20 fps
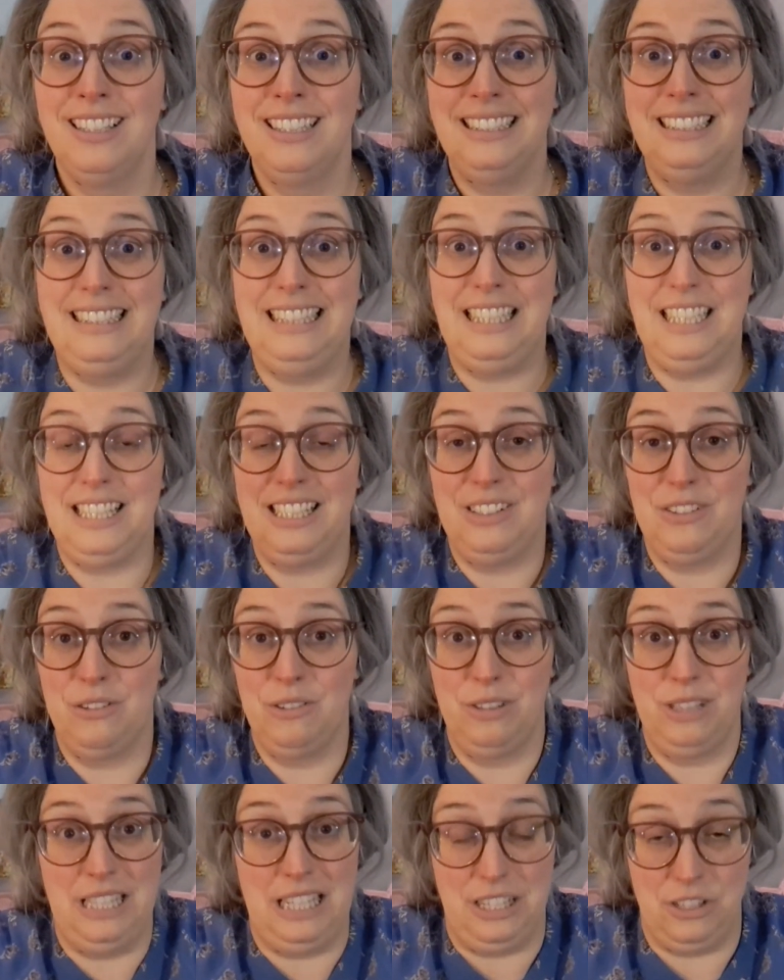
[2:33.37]

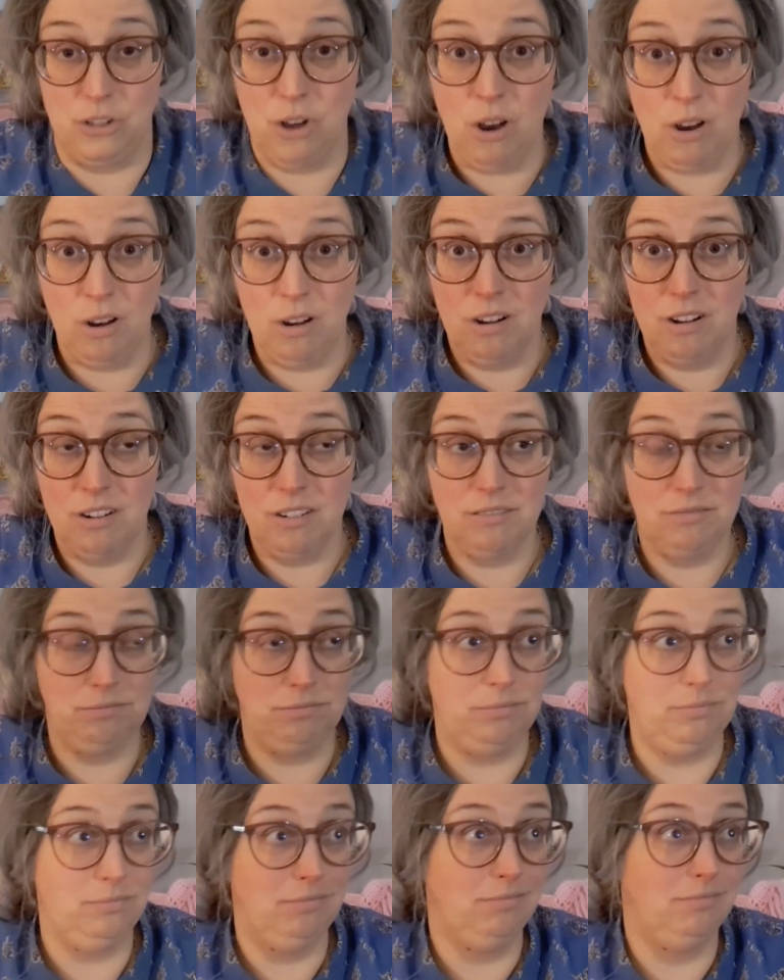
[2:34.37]
Des, gens,
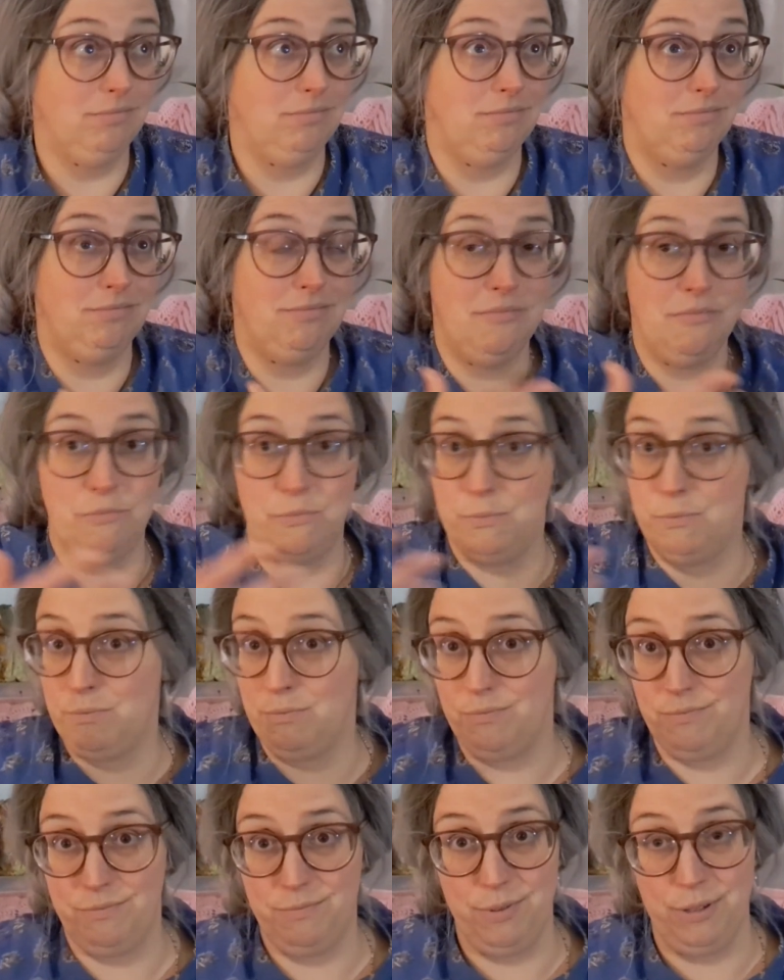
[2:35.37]

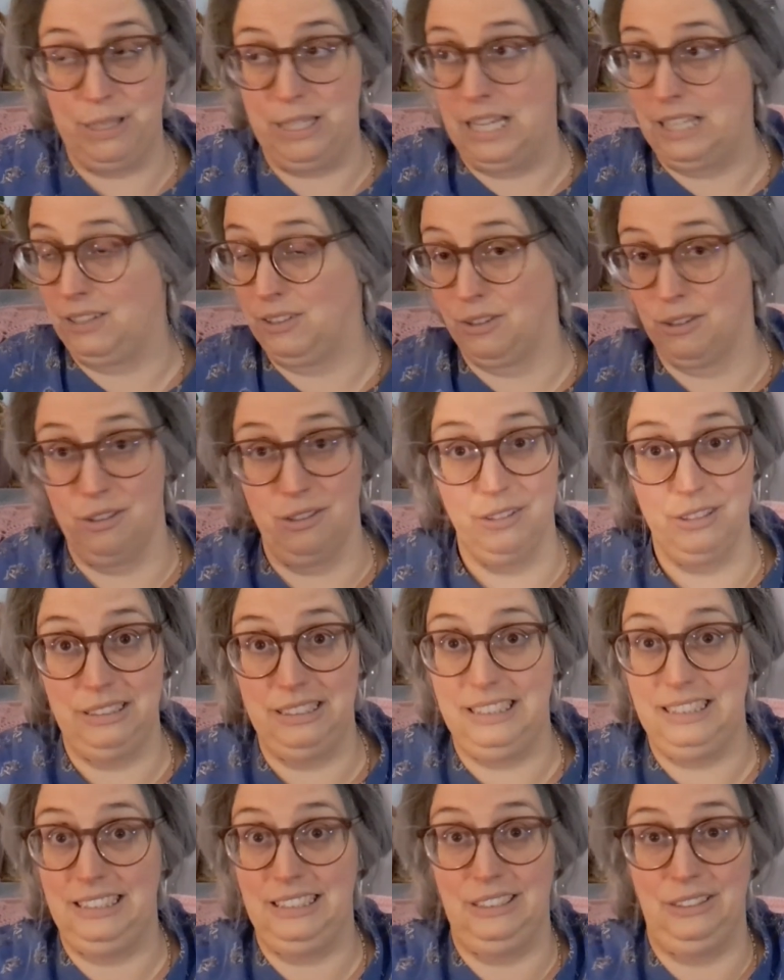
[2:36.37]
hmm, peut-être
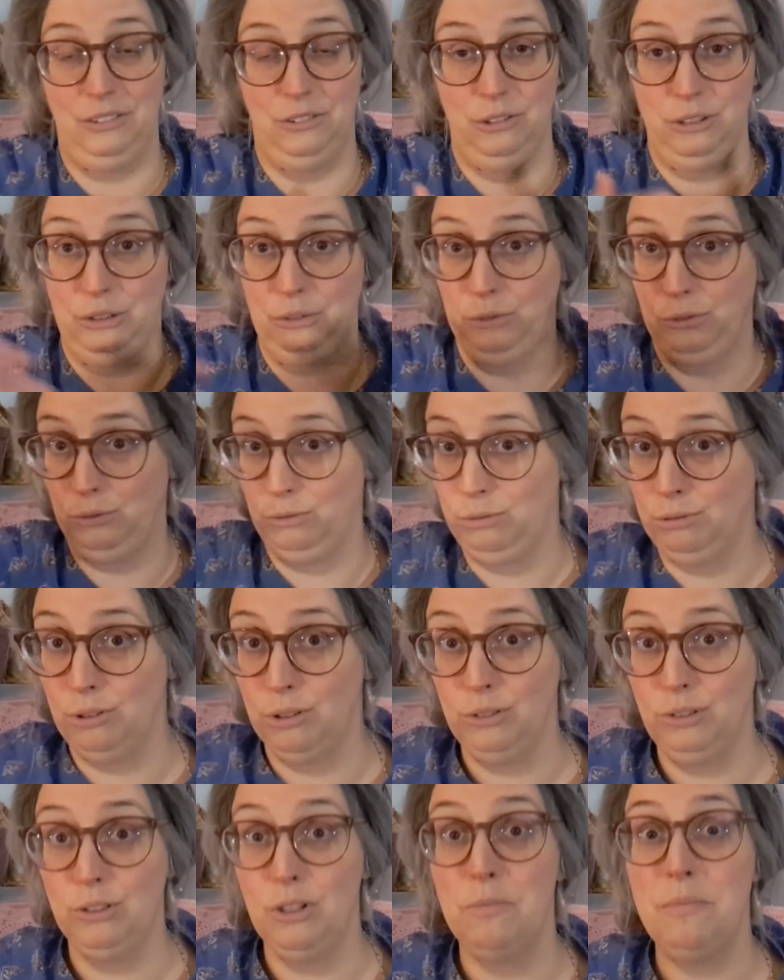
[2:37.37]
de tout
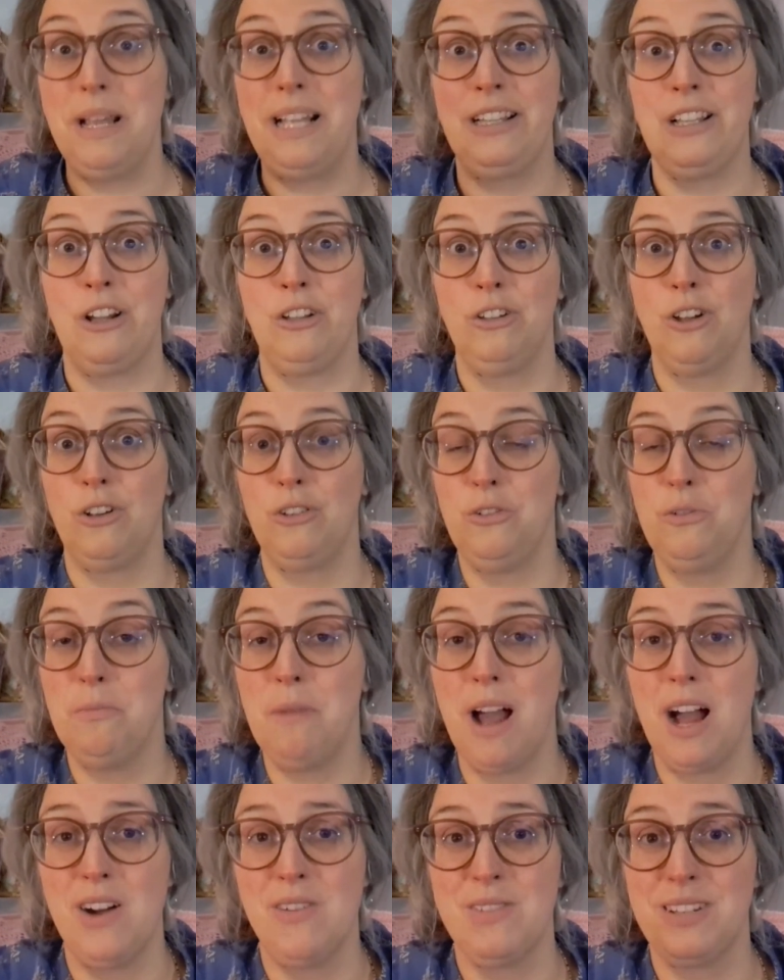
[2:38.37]
le domaine non
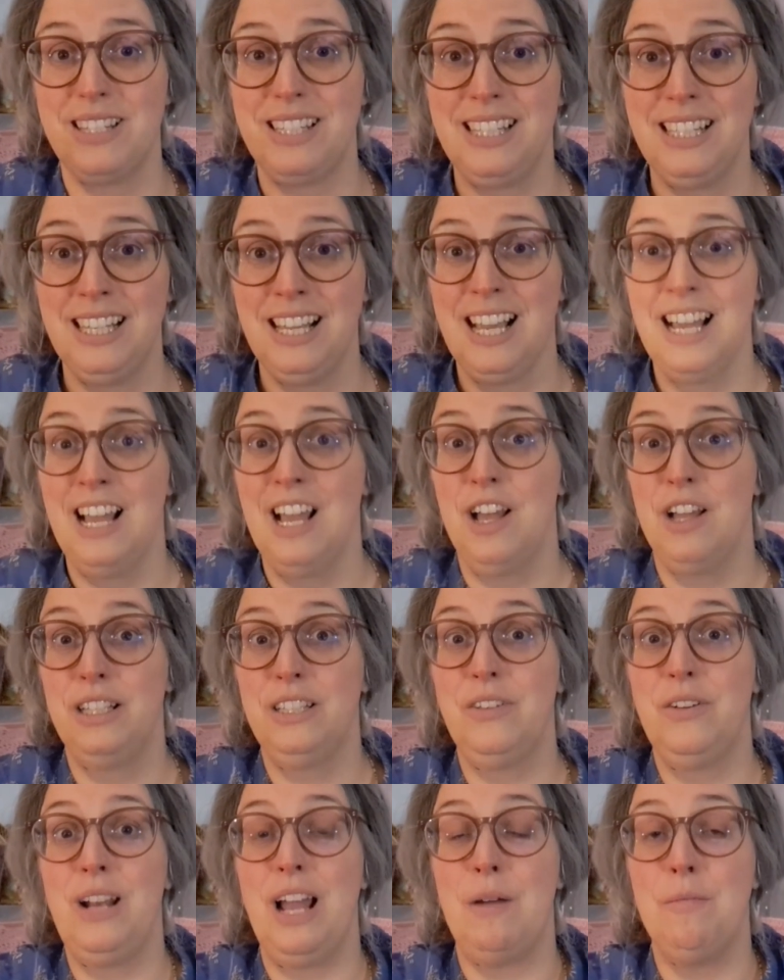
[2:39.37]
humain aussi,
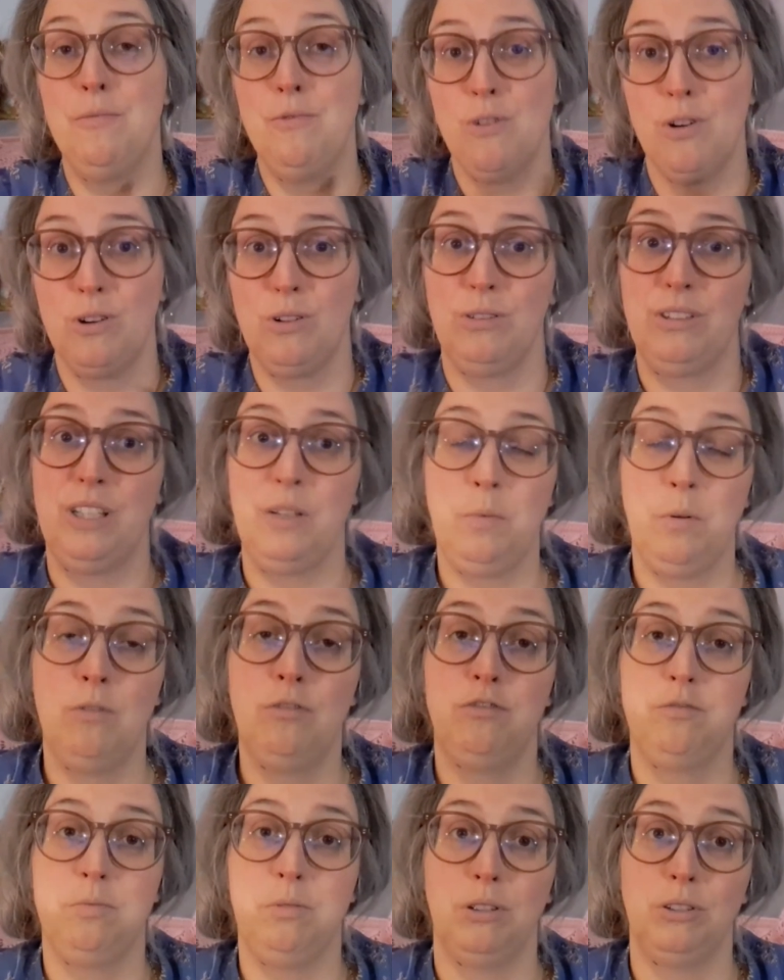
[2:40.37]
de l'amour qu'on
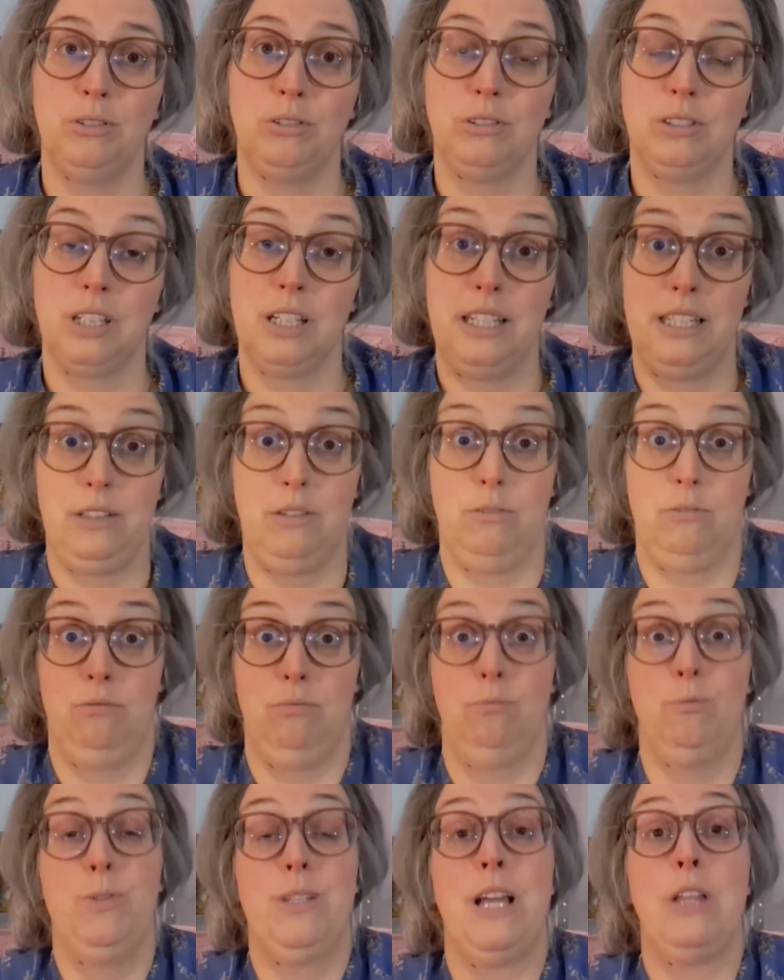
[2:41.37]
éprouve pour d'autres et de
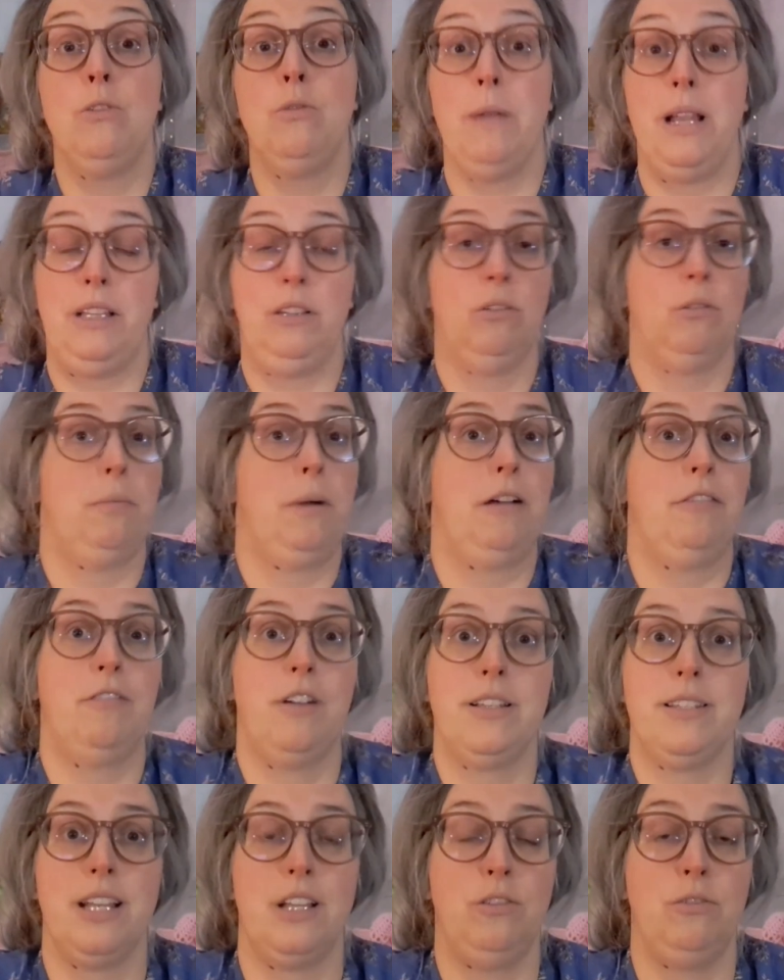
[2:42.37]
où ça nous mène. Donc
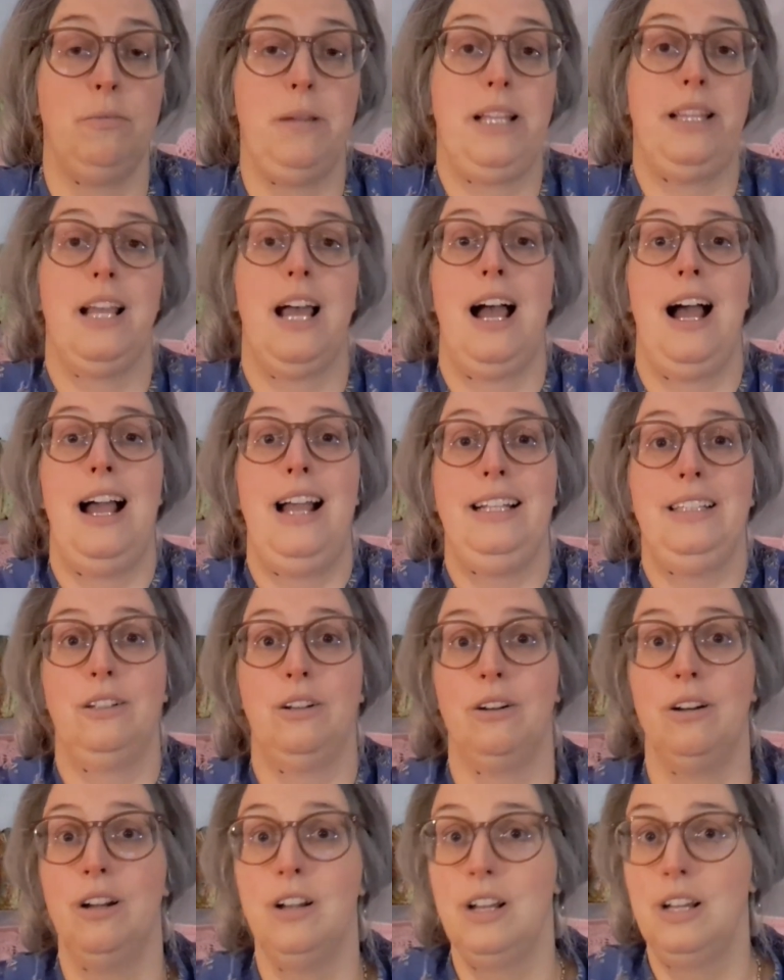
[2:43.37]
parfois, ça nous mène à
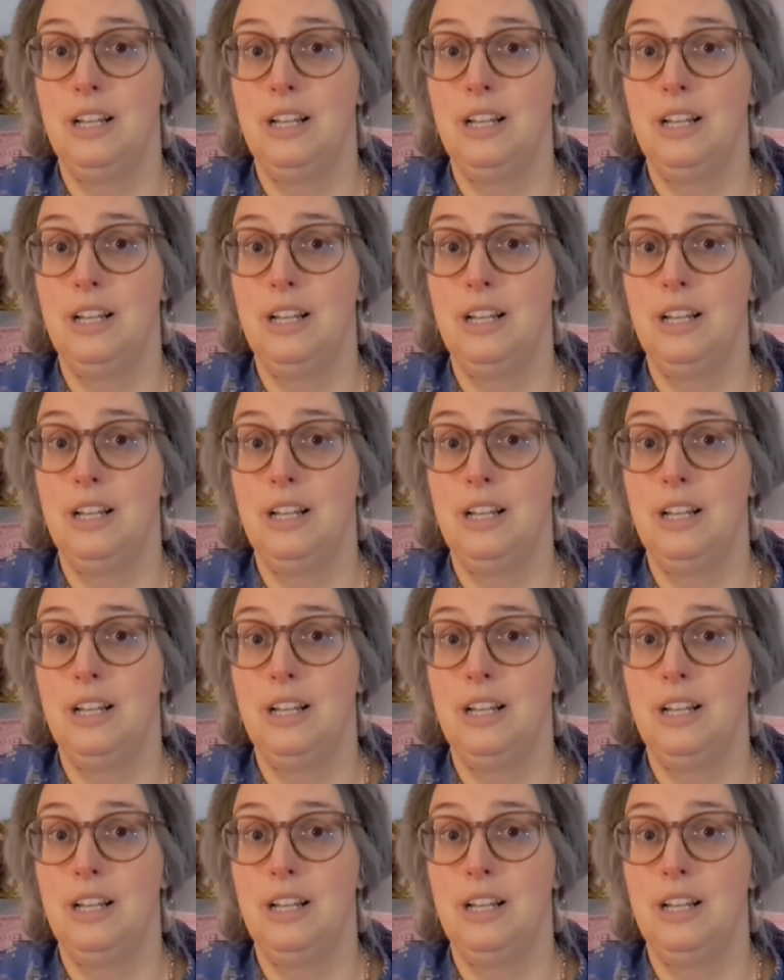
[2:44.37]
être